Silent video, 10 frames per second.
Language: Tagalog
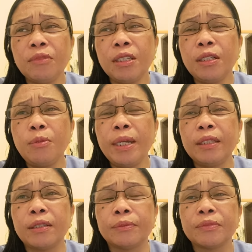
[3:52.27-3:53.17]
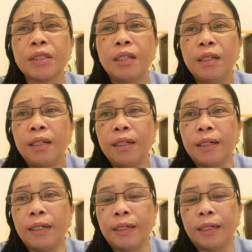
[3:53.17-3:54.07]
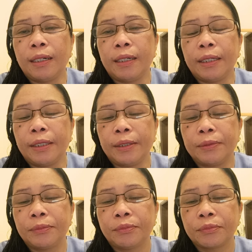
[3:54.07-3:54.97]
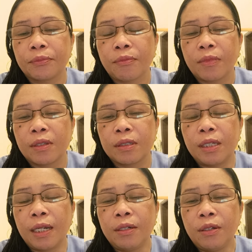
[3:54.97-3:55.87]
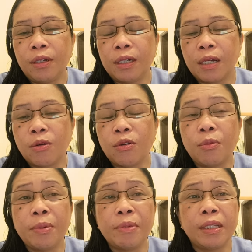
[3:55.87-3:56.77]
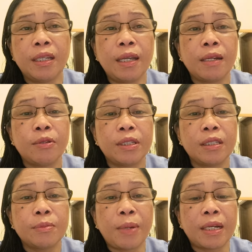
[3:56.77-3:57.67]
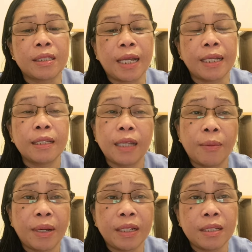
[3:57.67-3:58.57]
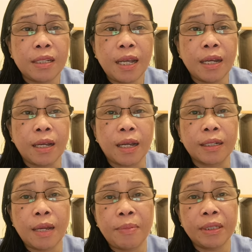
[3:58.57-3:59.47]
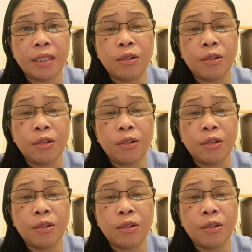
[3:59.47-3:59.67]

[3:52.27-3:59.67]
sino ba ito? Uh, Senador Coco Pimentel, which is para sa akin, tama din siya. Ang dapat